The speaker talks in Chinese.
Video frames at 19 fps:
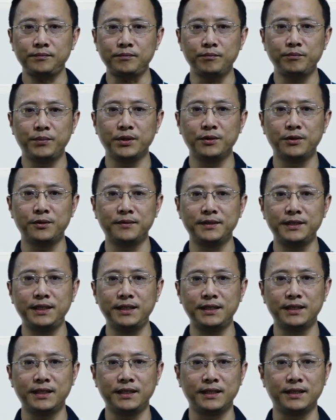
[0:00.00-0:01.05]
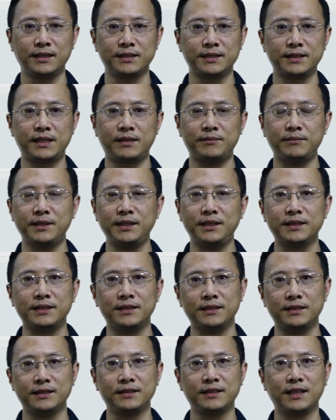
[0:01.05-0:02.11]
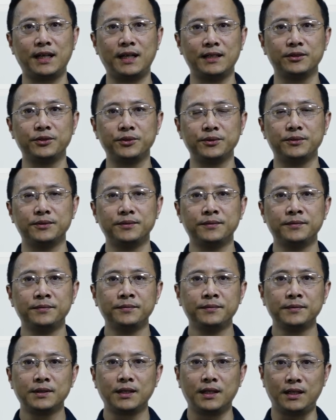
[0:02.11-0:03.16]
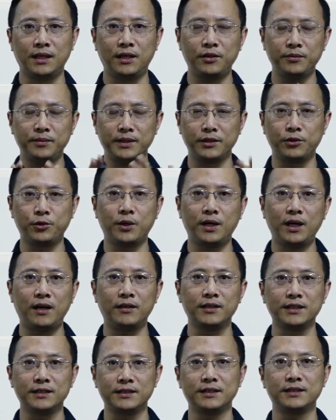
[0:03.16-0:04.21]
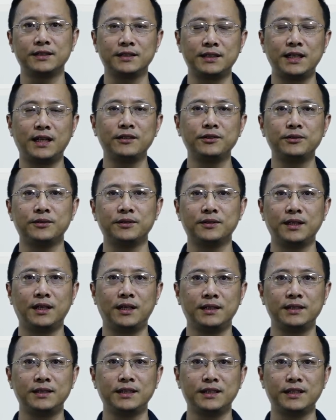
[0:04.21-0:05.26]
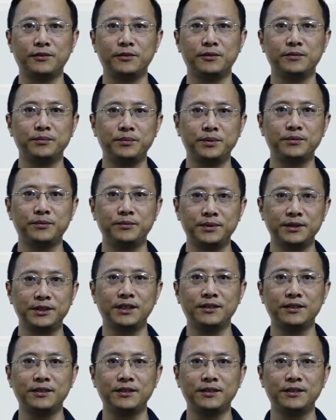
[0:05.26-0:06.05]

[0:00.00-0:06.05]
比如我们定义了一个 sum list 的这个函数，啊，后面括号呢就是参数啊。现在我们不不深